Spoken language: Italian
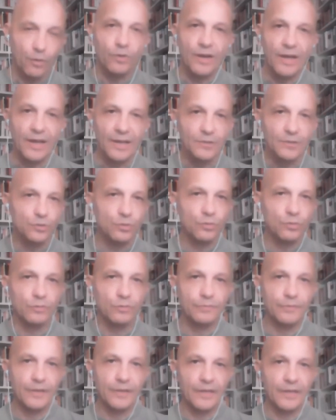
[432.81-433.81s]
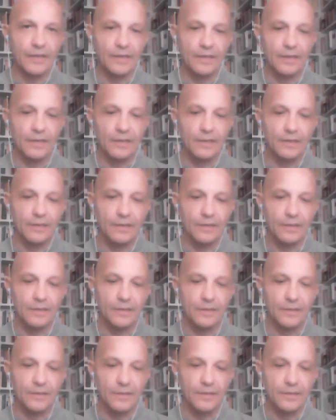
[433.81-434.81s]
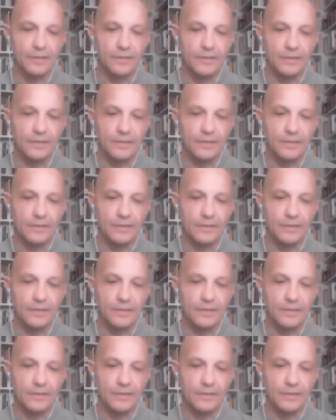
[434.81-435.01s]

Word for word: ecco là dove eh,